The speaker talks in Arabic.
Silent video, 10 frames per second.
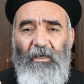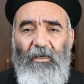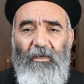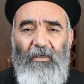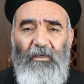
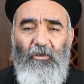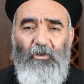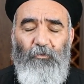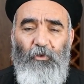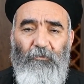آه،
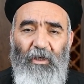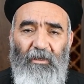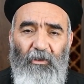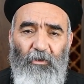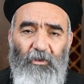القبول
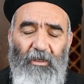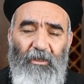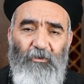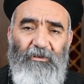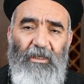مره اخرى
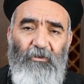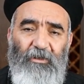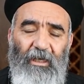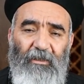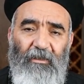واداله
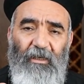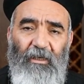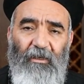ان احنا